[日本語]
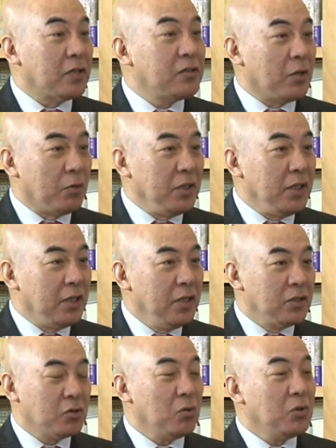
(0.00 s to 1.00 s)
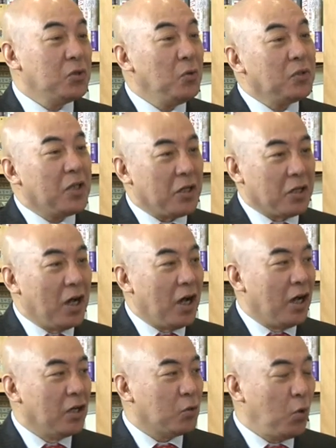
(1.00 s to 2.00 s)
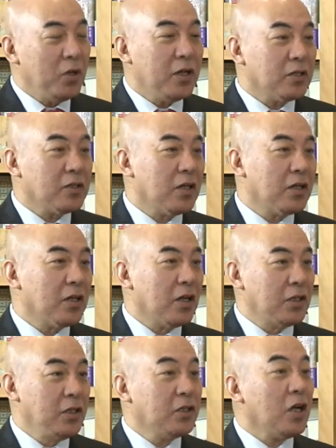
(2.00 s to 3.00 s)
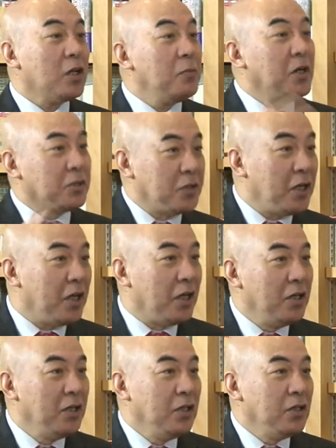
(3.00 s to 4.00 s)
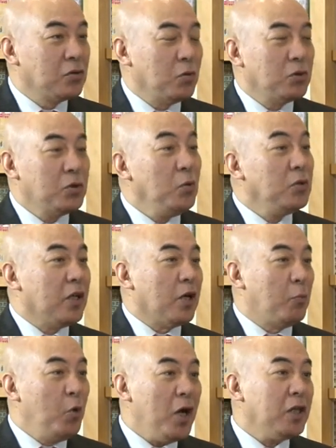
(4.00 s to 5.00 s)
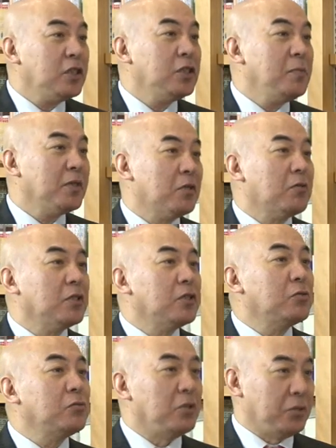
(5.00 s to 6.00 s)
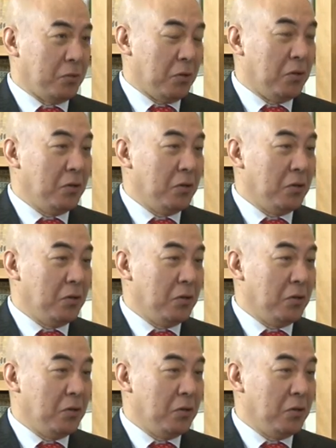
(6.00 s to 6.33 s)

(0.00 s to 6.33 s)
はずやのに、ええ、その焦点が小池さんが引っ掛け回して、うんはい、その焦点がぼやけてしまってる感じするんですよ。そう